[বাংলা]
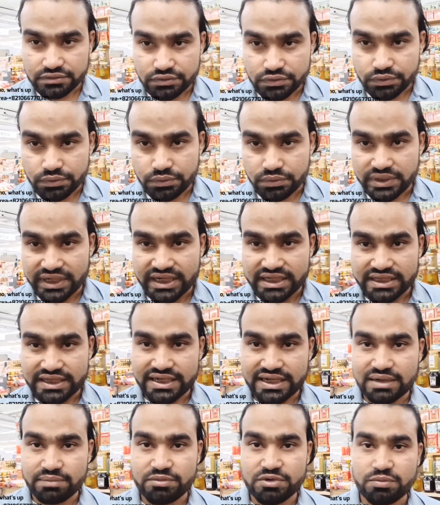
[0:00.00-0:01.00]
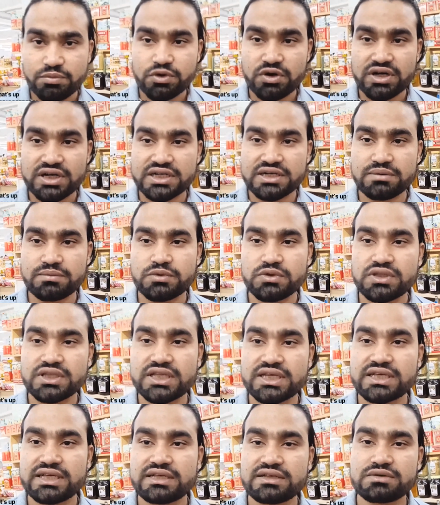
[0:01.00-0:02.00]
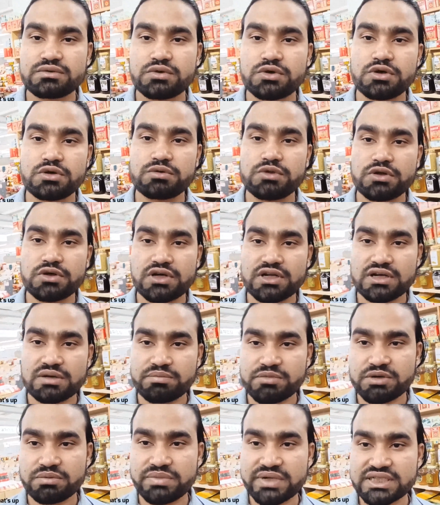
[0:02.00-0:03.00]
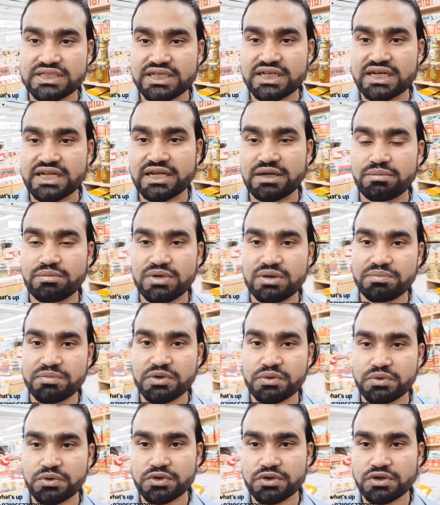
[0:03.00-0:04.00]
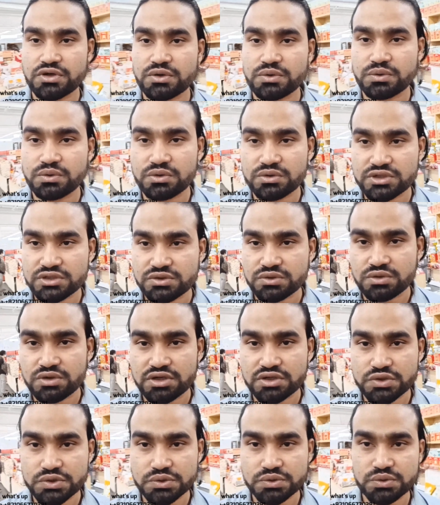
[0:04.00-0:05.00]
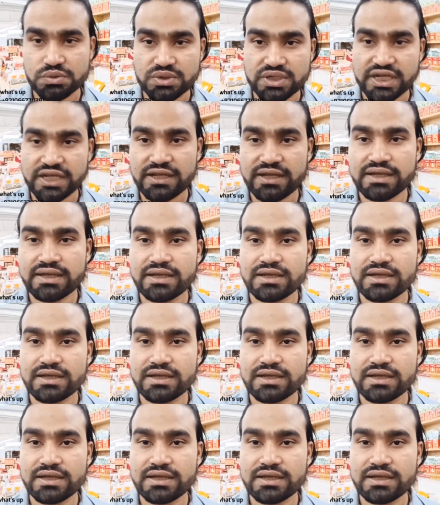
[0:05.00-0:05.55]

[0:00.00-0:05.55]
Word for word: তো এখান থেকে আপনার প্রোডাক্টের মধ্যে কোনো ধরনের আপনার বেজাল কিংবা আপনার কোনো ধরনের কোনো কিছু করার সুযোগ নাই